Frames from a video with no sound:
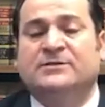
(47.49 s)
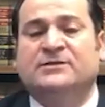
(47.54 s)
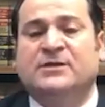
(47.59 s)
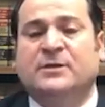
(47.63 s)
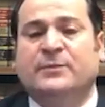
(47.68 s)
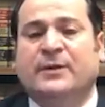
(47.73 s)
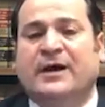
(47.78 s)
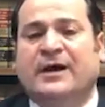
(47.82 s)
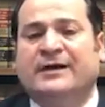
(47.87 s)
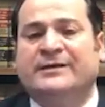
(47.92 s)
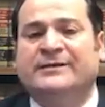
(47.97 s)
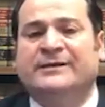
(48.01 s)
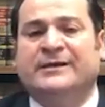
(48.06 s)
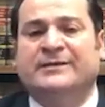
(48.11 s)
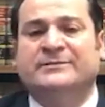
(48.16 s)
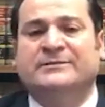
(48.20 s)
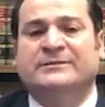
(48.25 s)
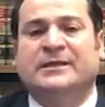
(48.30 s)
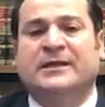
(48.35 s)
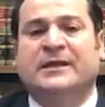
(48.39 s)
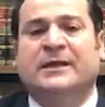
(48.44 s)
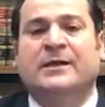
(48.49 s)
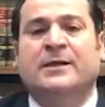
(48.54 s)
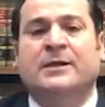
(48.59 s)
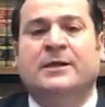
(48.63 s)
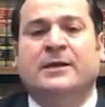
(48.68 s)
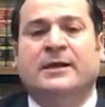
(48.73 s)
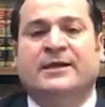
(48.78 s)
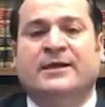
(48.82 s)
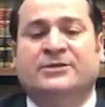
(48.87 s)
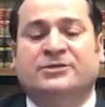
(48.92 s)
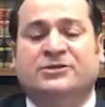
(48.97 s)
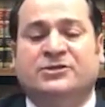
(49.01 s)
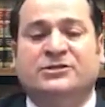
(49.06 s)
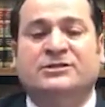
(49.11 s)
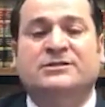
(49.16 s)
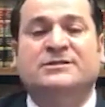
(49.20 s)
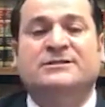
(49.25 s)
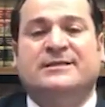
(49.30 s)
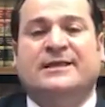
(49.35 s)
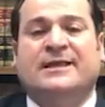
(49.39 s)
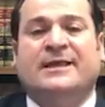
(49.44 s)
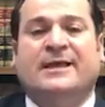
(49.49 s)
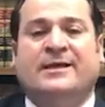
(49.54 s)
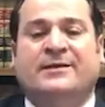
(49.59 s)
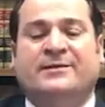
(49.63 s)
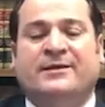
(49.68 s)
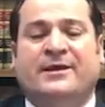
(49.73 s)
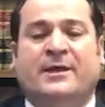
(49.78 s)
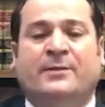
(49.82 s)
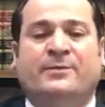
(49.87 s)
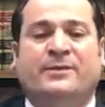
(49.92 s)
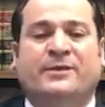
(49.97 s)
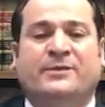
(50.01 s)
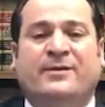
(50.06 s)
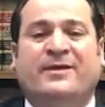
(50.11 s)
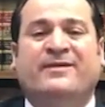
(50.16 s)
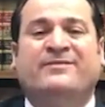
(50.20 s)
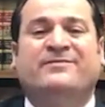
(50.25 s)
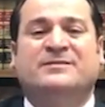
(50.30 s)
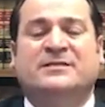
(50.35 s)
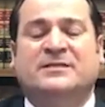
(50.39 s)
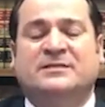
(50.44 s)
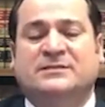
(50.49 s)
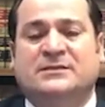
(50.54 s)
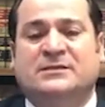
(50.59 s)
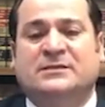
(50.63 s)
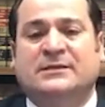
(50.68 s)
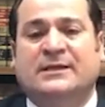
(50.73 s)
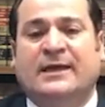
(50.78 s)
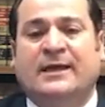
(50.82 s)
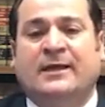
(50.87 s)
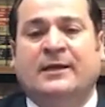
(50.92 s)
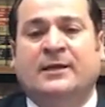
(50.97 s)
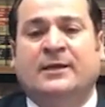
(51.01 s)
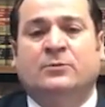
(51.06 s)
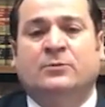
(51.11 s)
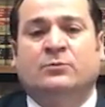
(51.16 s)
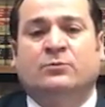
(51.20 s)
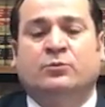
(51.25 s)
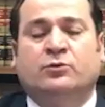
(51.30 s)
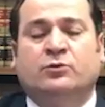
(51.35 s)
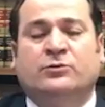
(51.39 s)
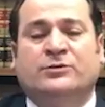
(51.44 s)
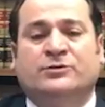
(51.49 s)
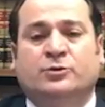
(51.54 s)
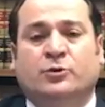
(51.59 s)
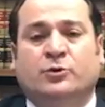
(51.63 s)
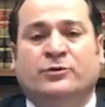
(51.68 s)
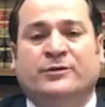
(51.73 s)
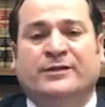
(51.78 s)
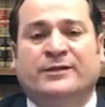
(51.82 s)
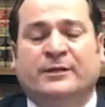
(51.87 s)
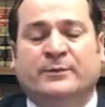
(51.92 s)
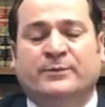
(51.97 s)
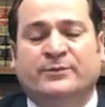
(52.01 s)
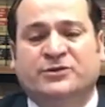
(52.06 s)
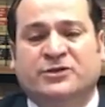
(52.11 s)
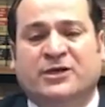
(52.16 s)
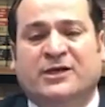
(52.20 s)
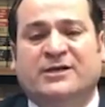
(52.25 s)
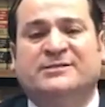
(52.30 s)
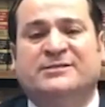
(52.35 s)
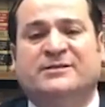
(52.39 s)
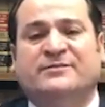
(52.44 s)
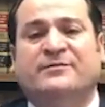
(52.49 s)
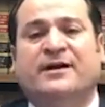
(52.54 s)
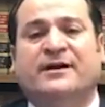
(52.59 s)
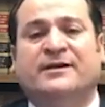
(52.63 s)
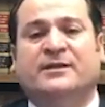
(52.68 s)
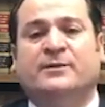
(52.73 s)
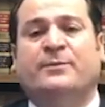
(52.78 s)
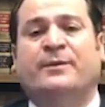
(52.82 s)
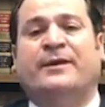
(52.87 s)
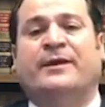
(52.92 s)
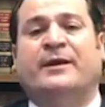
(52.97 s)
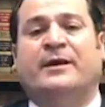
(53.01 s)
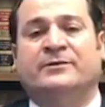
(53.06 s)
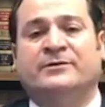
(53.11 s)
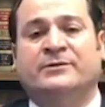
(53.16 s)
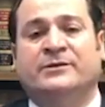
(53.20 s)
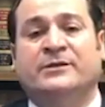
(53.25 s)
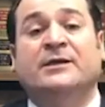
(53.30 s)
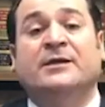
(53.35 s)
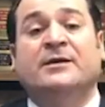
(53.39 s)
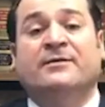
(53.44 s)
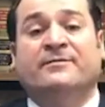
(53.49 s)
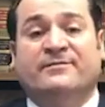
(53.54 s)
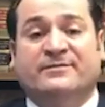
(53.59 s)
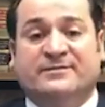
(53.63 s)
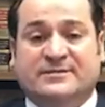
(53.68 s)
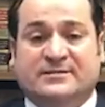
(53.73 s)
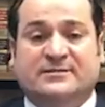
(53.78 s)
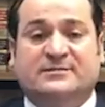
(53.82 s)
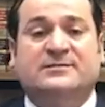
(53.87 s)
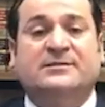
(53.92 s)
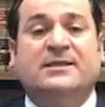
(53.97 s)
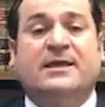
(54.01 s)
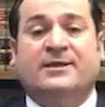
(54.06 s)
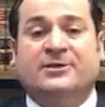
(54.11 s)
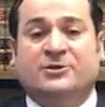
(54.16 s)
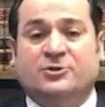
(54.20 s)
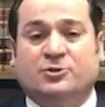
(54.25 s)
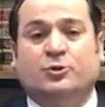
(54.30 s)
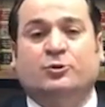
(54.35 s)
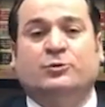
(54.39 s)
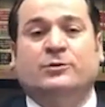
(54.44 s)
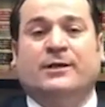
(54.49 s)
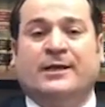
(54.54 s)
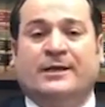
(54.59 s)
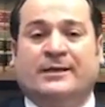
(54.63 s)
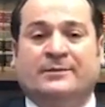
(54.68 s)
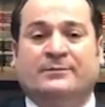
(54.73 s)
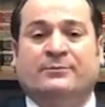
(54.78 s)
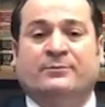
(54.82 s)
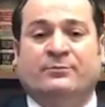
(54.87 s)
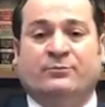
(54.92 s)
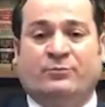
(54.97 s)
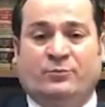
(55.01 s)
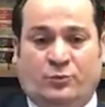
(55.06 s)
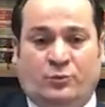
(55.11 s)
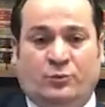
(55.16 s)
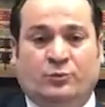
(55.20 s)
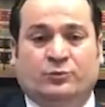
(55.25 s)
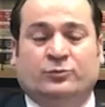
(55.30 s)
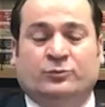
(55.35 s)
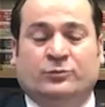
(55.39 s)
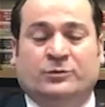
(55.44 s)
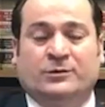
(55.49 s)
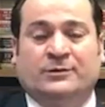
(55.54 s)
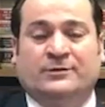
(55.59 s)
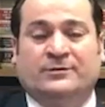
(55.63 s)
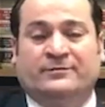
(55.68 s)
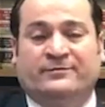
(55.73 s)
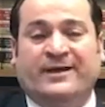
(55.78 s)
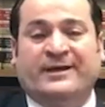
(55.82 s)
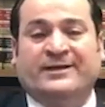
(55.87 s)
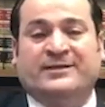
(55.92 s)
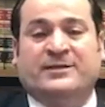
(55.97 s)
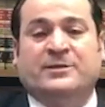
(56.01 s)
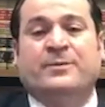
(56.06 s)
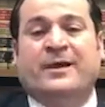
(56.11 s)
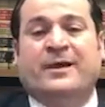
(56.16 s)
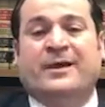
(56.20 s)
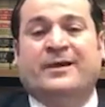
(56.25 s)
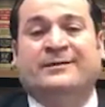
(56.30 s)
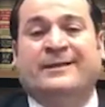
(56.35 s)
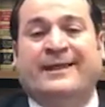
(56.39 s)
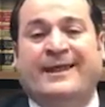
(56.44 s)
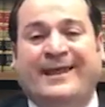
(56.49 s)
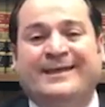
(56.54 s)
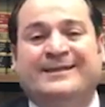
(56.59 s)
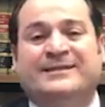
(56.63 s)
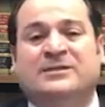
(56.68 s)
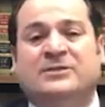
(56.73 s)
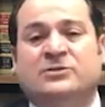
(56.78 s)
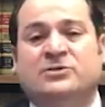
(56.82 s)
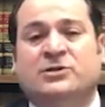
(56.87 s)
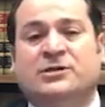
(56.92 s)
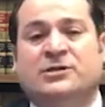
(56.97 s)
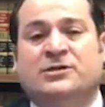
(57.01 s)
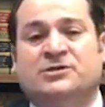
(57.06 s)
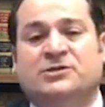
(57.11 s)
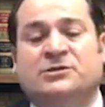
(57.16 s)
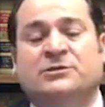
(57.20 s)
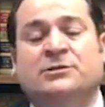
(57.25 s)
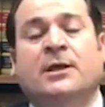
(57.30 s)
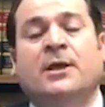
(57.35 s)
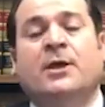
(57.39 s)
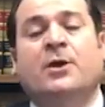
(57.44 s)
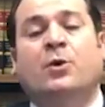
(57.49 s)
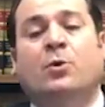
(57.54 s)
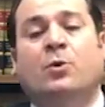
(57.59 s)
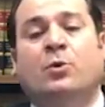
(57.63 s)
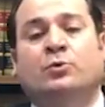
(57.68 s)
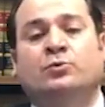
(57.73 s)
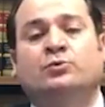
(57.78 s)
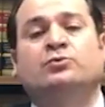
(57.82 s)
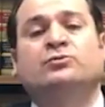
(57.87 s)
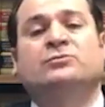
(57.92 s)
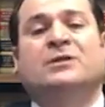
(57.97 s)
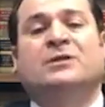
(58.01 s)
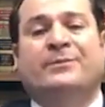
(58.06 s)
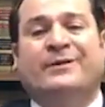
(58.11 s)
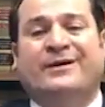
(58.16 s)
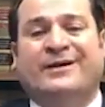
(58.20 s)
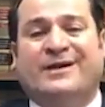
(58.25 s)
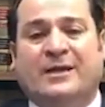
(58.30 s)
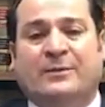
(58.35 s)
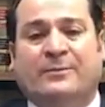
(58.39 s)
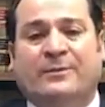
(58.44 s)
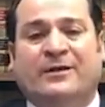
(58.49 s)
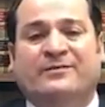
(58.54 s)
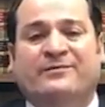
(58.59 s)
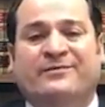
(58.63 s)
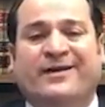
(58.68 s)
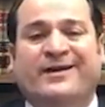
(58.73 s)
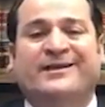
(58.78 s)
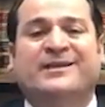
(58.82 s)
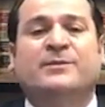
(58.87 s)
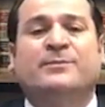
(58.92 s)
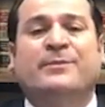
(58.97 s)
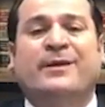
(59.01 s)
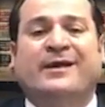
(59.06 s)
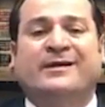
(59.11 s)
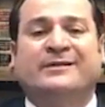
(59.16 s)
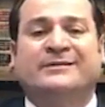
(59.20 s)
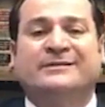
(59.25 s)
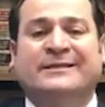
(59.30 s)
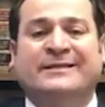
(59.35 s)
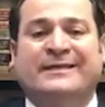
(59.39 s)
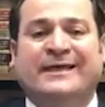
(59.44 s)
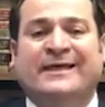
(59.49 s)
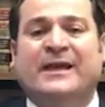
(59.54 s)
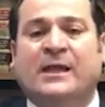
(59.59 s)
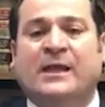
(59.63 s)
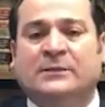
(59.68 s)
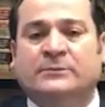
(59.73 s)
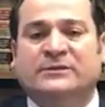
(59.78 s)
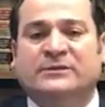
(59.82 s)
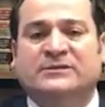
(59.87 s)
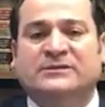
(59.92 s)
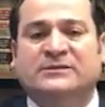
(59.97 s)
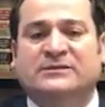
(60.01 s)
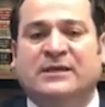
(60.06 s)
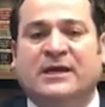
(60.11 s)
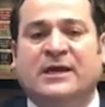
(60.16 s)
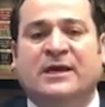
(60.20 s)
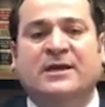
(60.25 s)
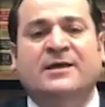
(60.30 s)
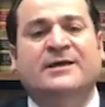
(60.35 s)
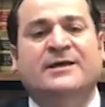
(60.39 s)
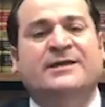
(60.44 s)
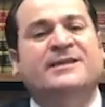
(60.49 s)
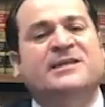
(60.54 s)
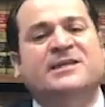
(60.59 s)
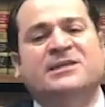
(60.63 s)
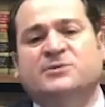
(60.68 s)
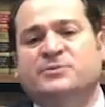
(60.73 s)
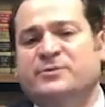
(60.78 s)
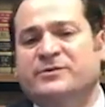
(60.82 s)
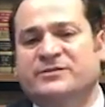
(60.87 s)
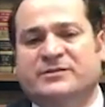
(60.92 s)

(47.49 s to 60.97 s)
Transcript: Tabi aynı anda eşiniz eğer H1B vizesiyle bu return'i yapacaksa vergi beyanını ve sizi de eşi olarak o e, vergi beyanı ekleyeceği için onunla beraber vergi beyanında yer almanızda hiçbir